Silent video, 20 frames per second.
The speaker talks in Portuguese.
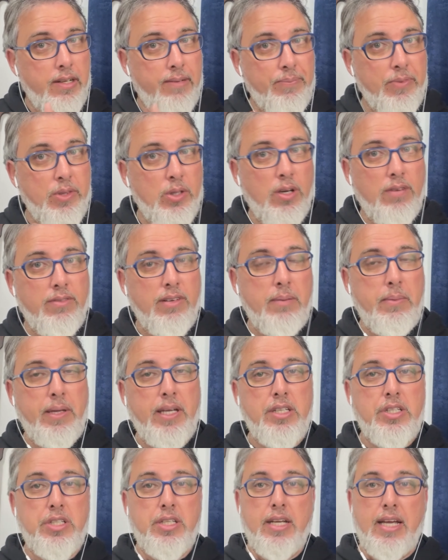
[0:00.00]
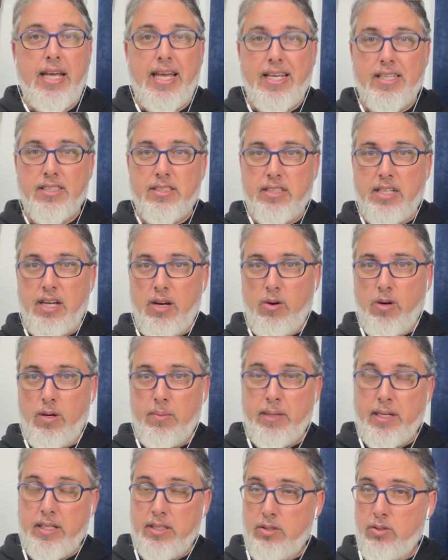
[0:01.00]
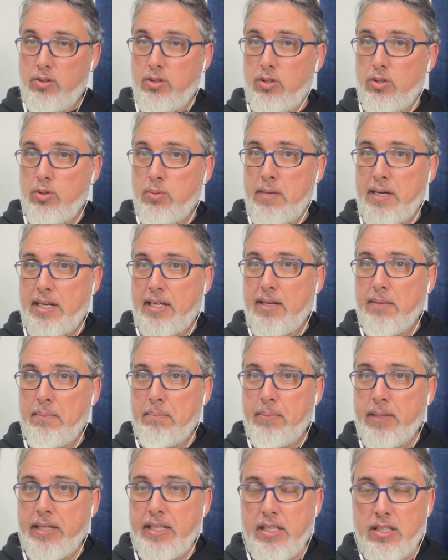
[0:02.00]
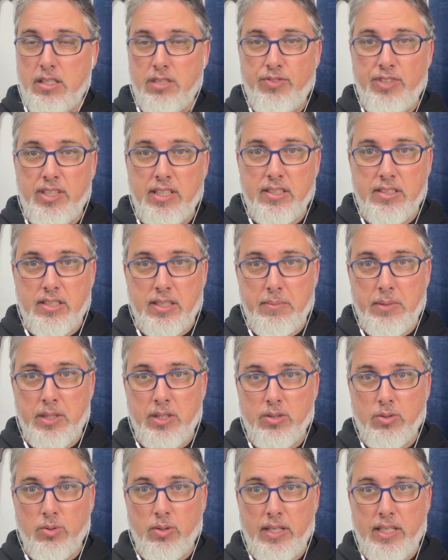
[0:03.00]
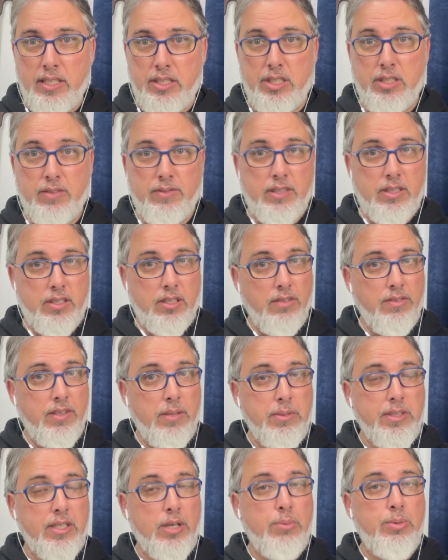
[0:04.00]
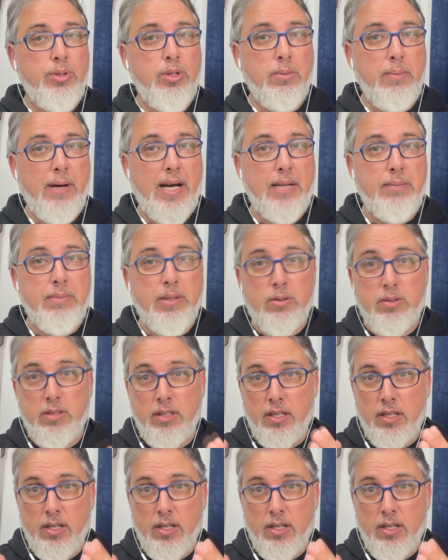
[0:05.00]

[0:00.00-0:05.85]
novamente esta obra numa campanha de financiamento coletivo. Então vamos ao Mundo Bárbaro.